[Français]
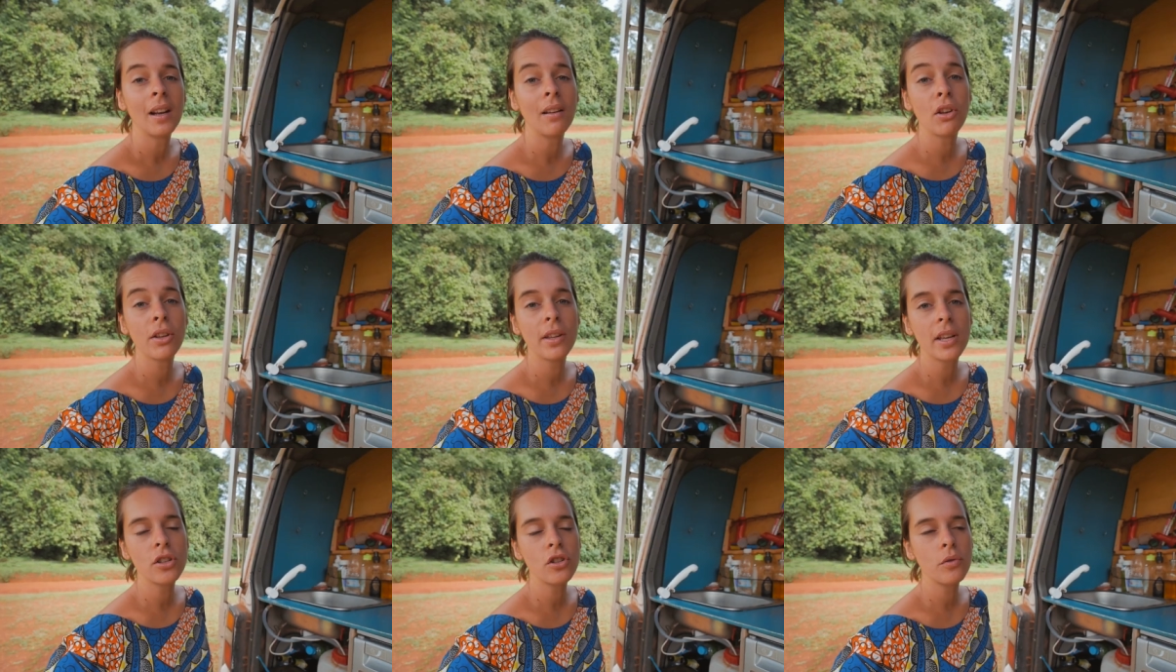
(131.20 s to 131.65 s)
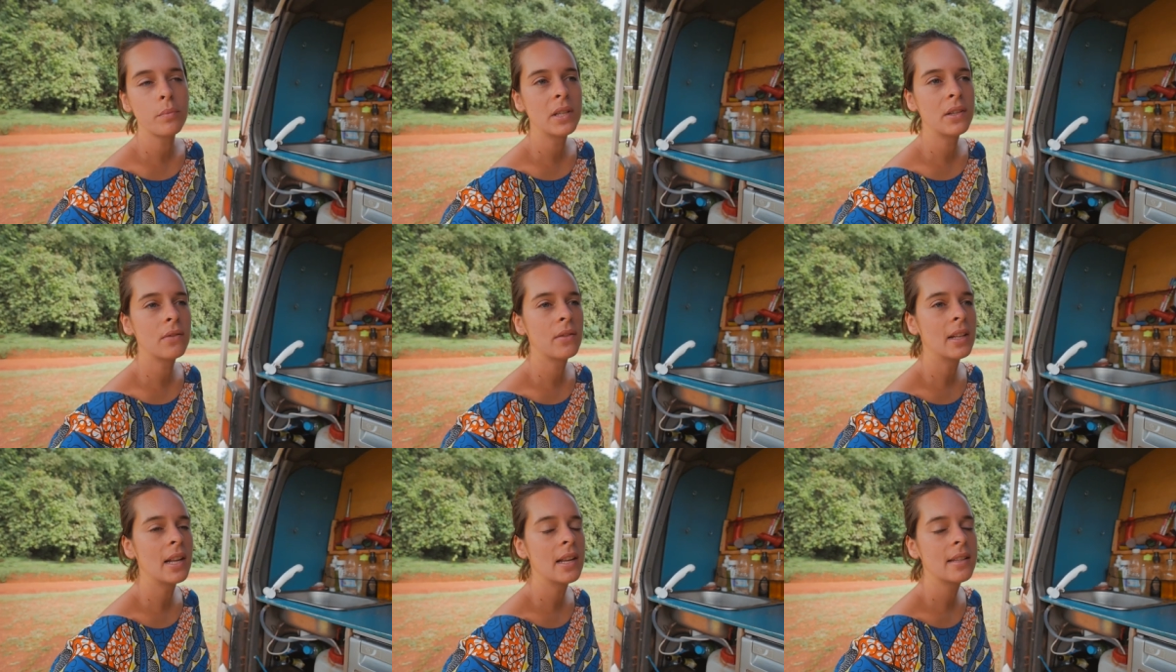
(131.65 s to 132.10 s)
l'avantage du
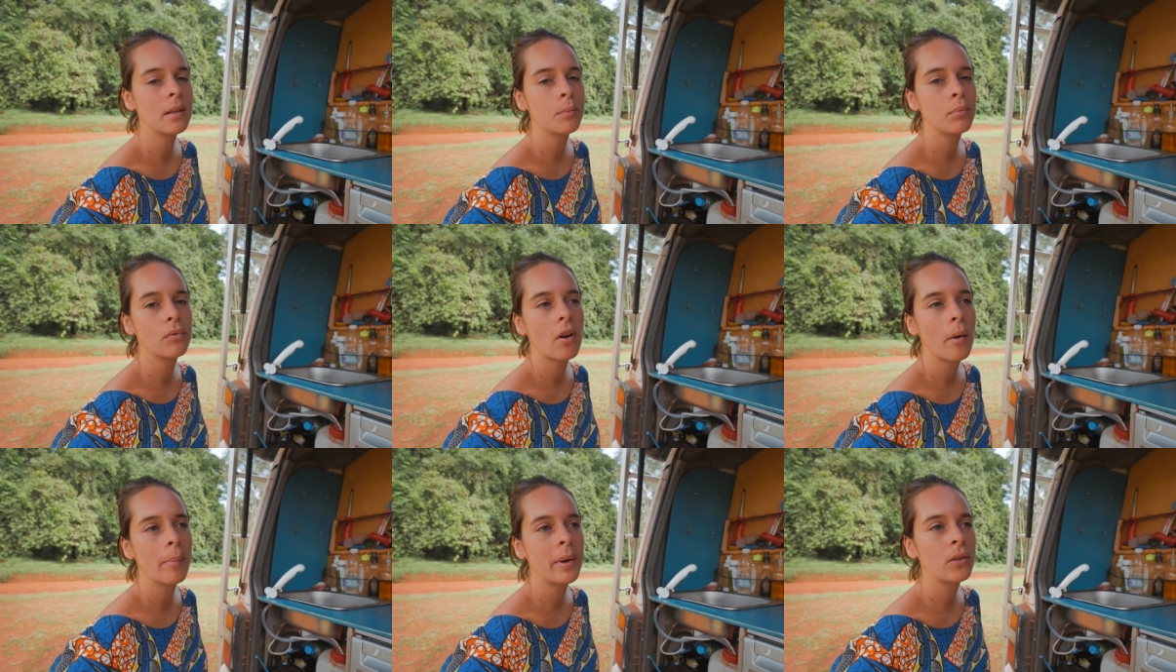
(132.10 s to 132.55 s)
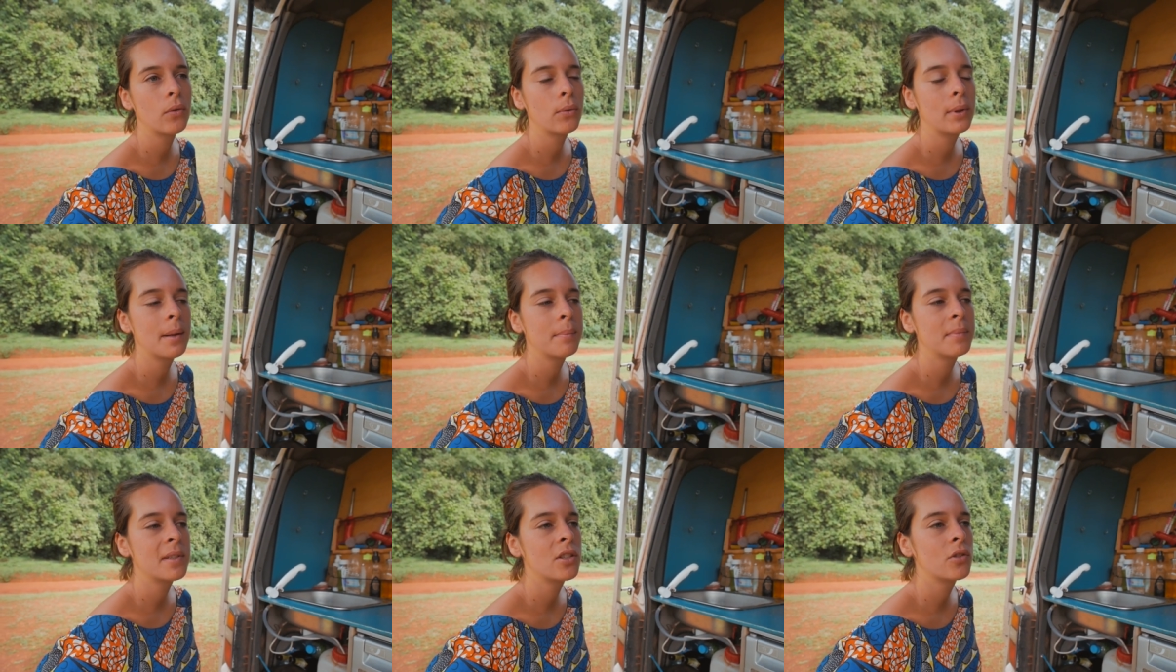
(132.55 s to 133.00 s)
petit filet c'est de pouvoir mettre
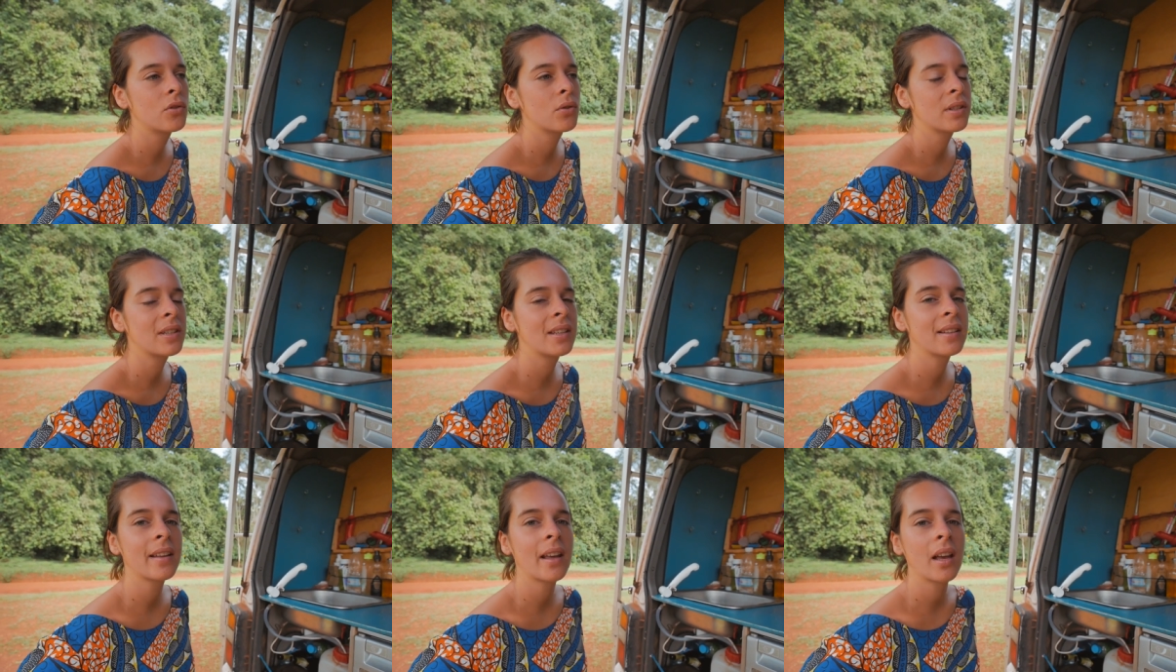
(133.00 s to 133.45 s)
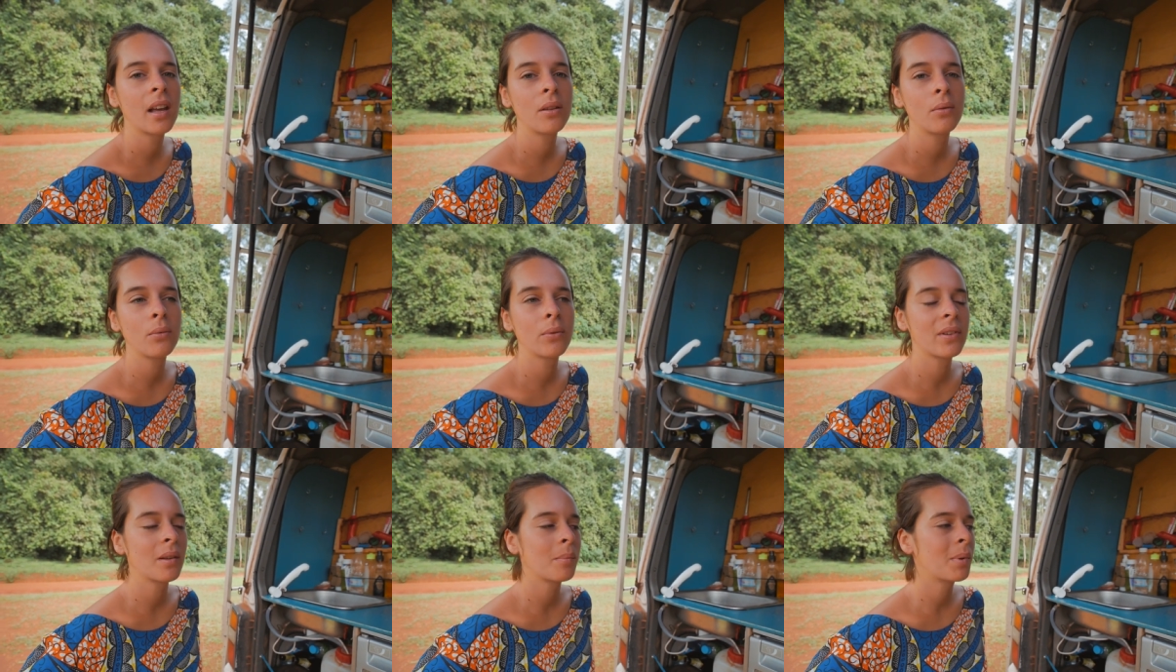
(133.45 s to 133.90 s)
toutes les petites choses qui
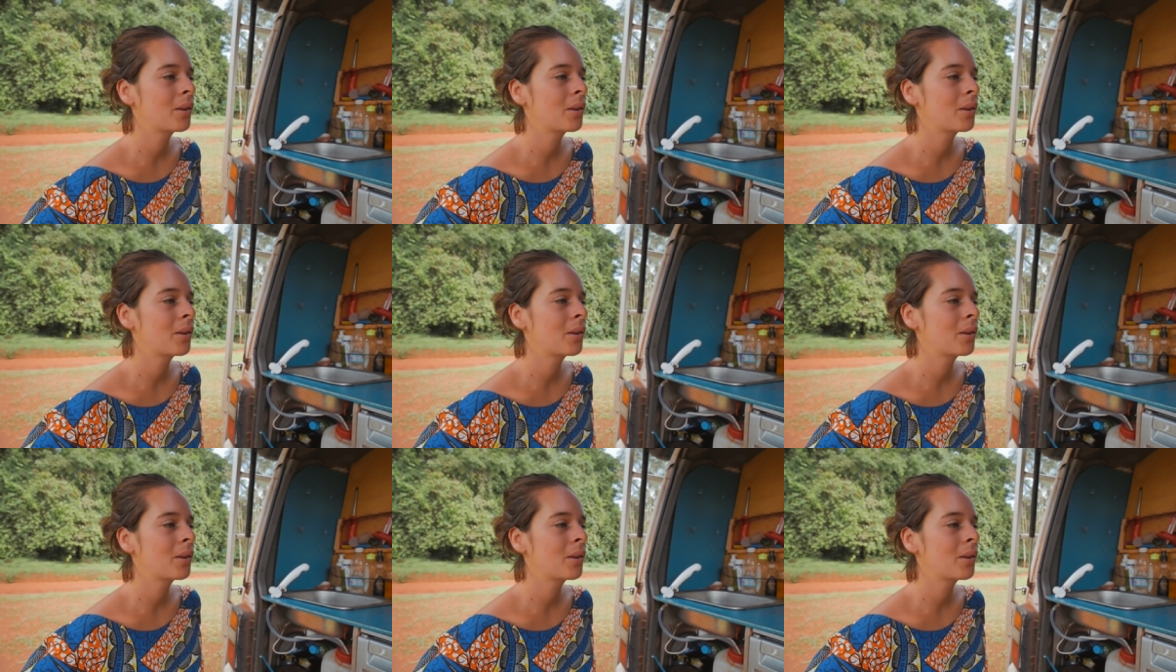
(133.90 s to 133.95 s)
traînent on sait